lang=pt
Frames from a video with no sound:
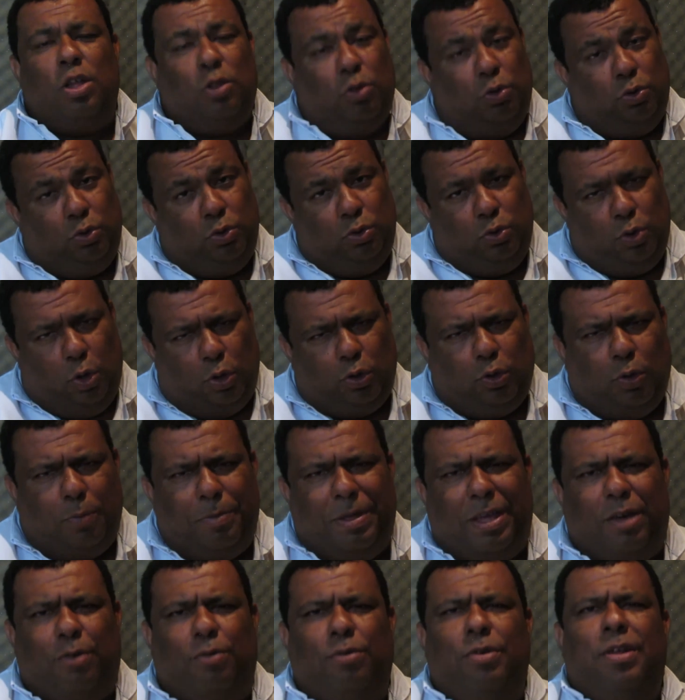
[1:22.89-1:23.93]
No
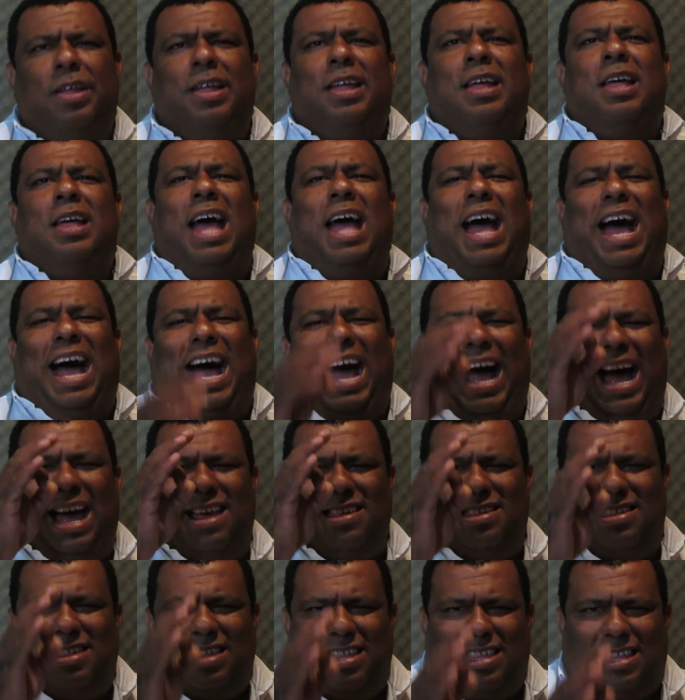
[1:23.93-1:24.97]
domingo,
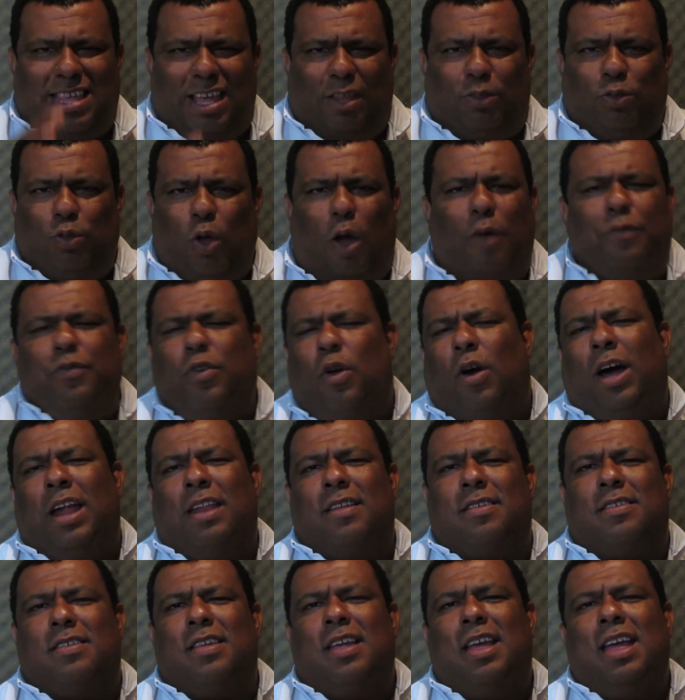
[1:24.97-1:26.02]
às 19
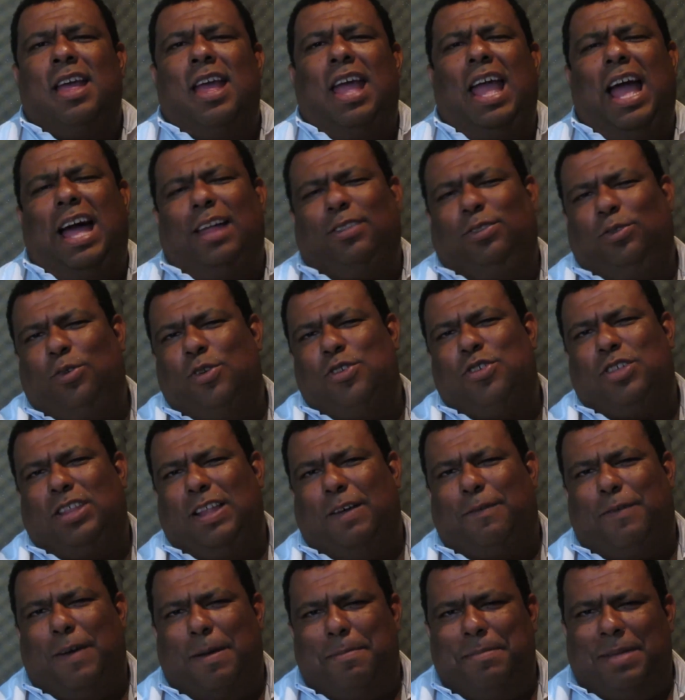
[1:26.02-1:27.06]
horas, é a noite
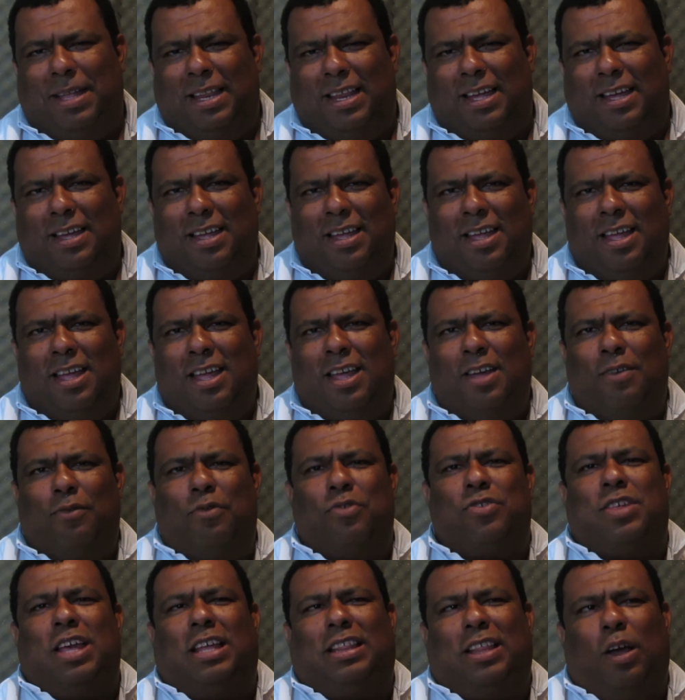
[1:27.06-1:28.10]
da família
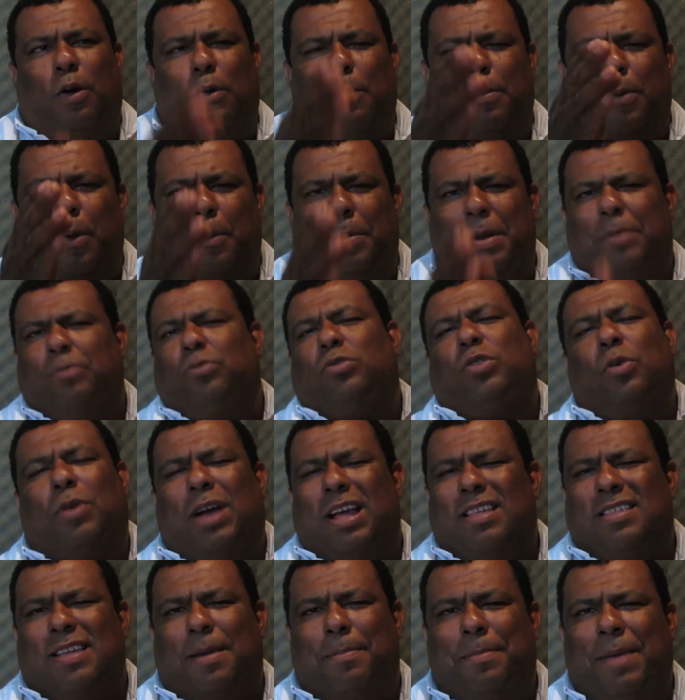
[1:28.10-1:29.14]
você que está com problema no teu
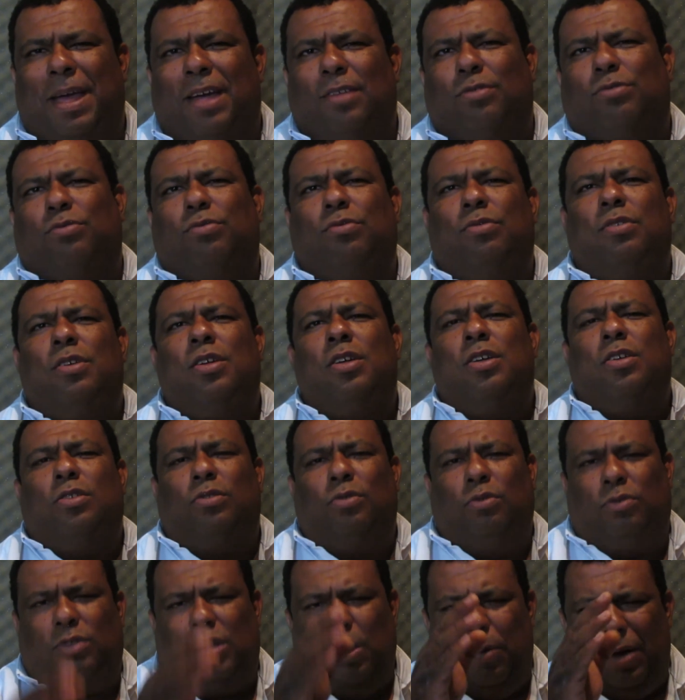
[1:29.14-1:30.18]
casamento,
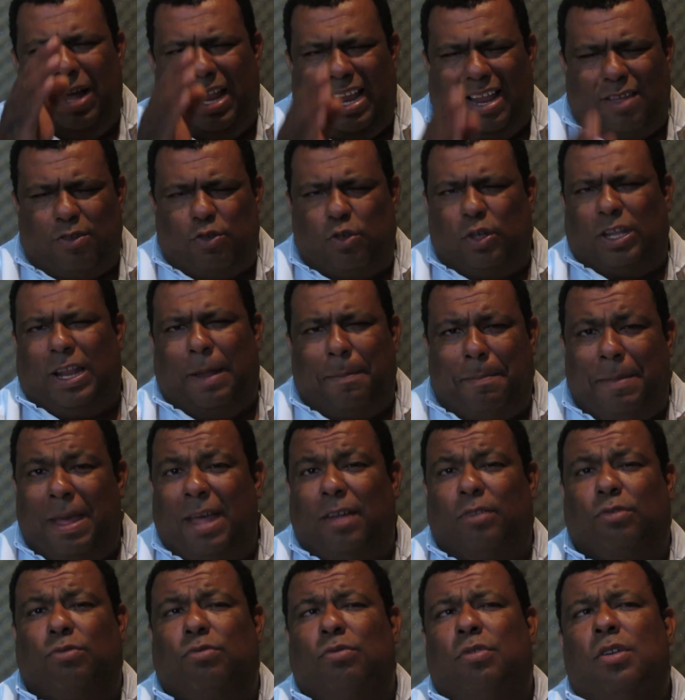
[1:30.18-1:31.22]
no teu
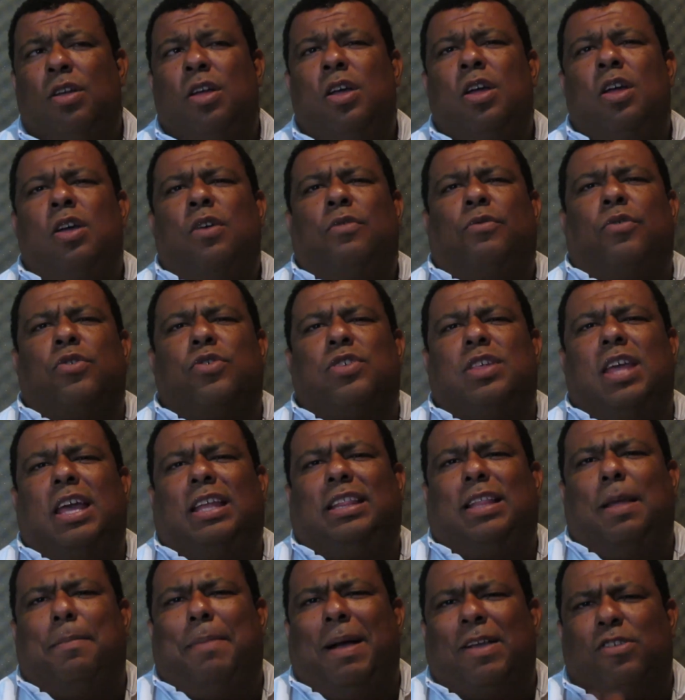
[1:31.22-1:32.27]
relacionamento, você que
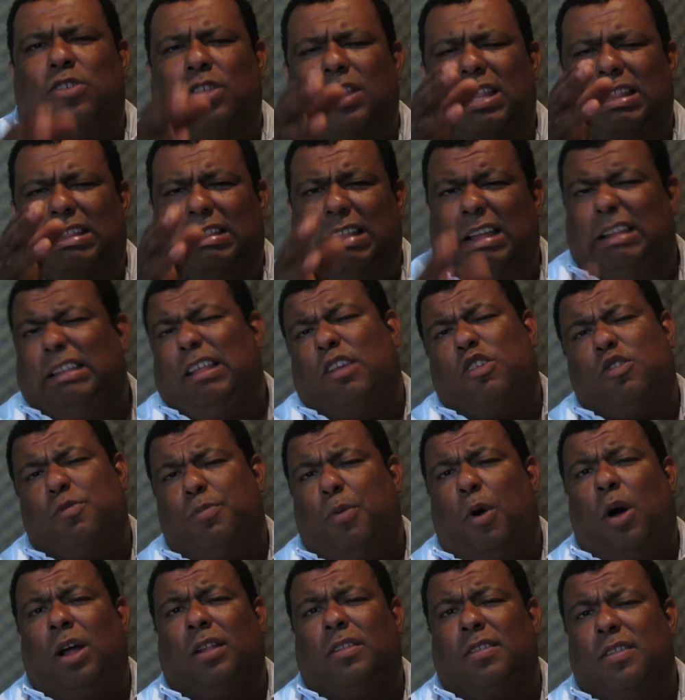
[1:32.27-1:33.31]
tem batido em tantas
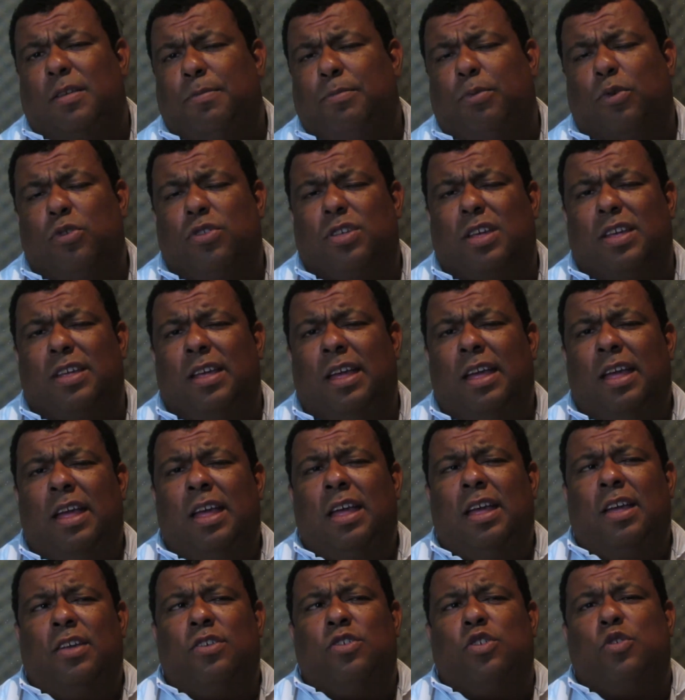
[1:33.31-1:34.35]
portas em busca
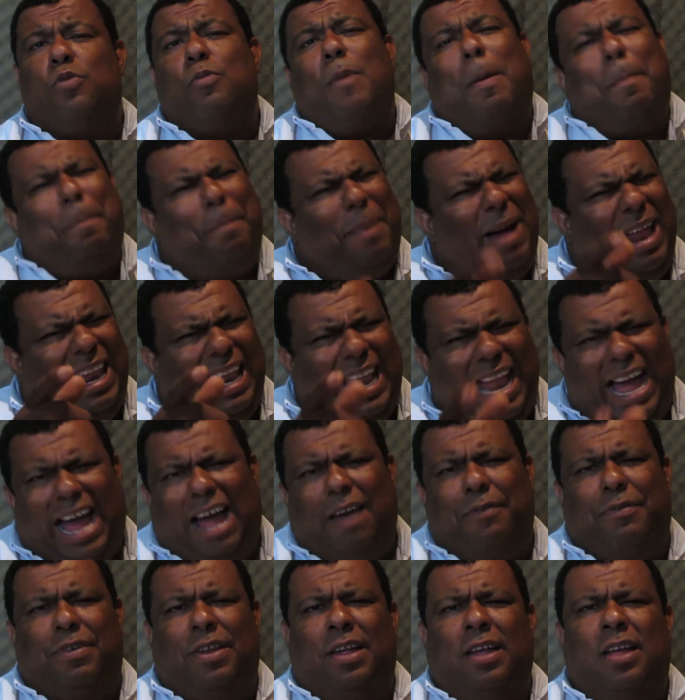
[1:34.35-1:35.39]
de uma
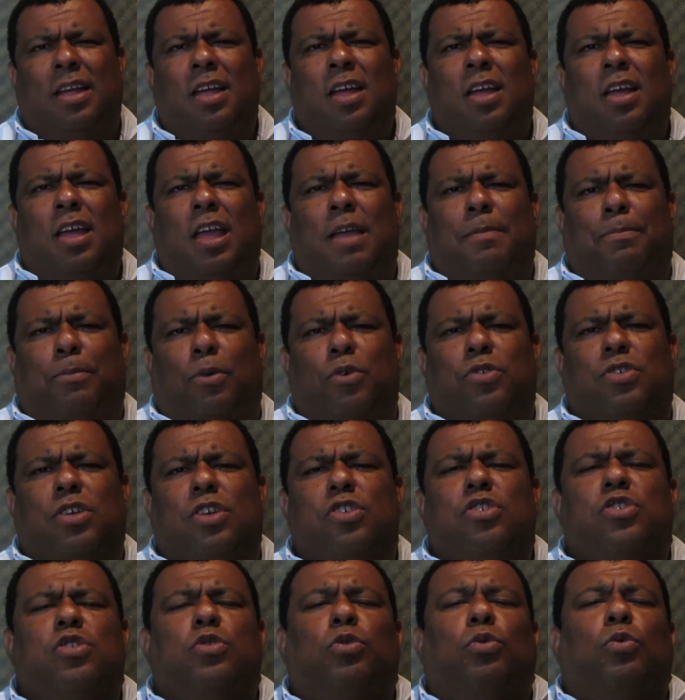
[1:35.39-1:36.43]
palavra, em
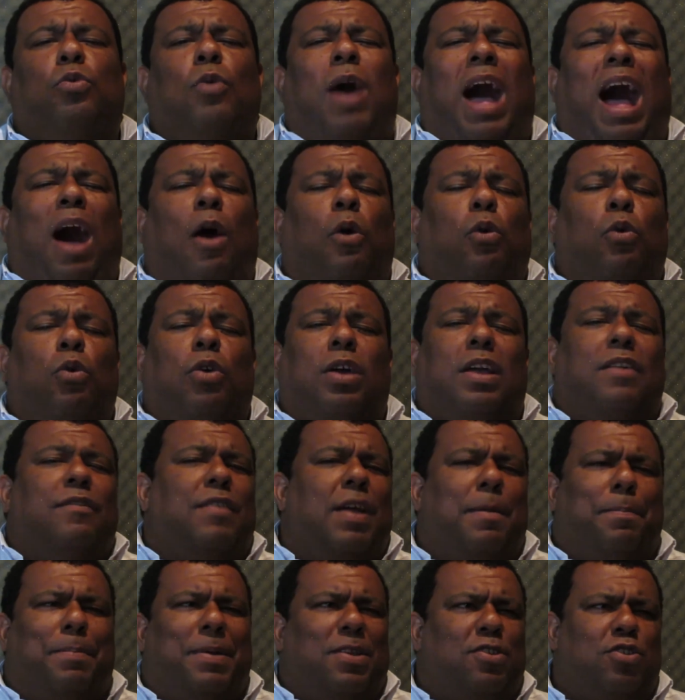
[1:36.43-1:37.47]
busca de um algo que
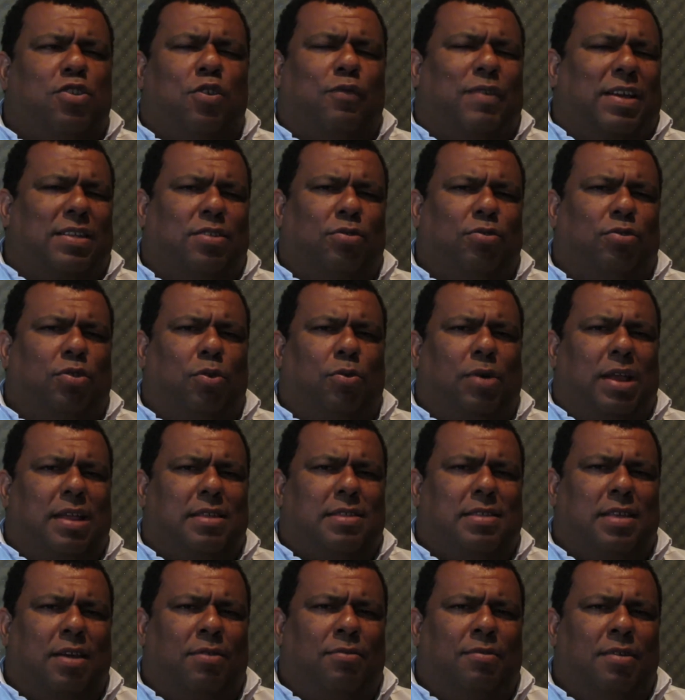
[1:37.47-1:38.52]
venha preencher o vazio do teu
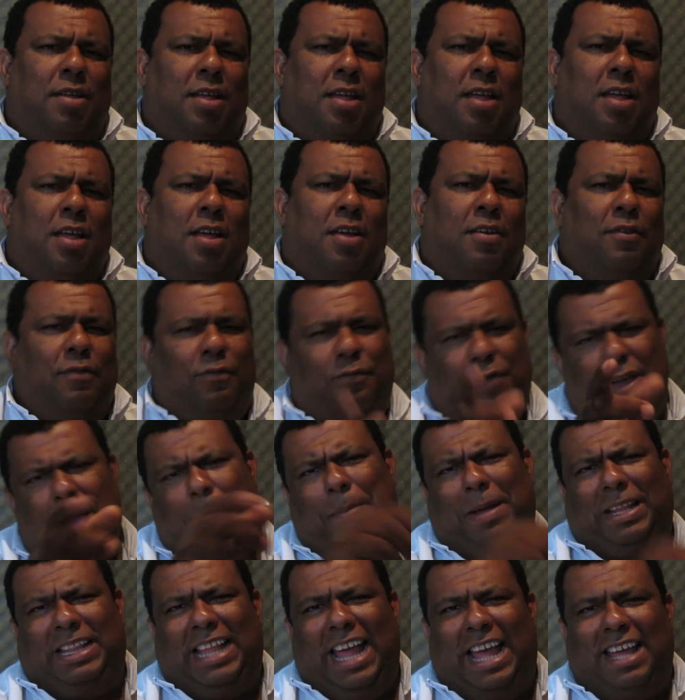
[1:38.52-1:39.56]
coração. Venha
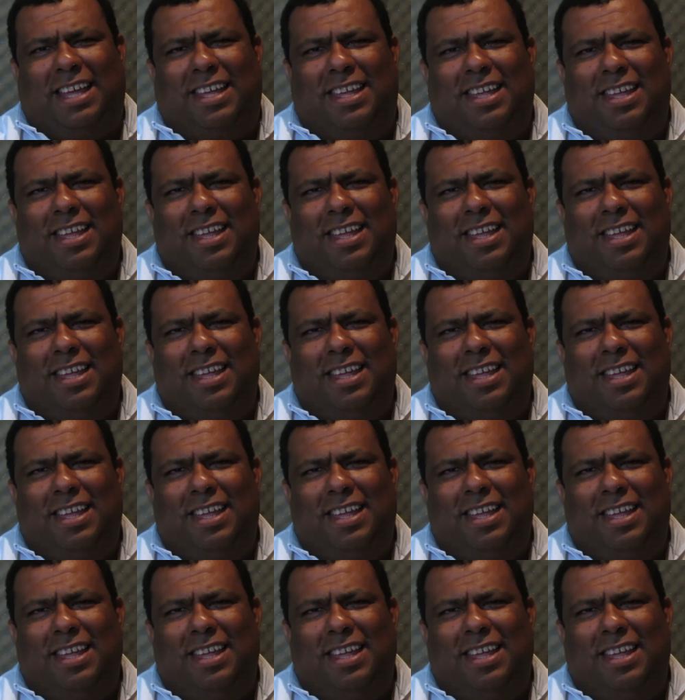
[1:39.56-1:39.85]
para a DEG.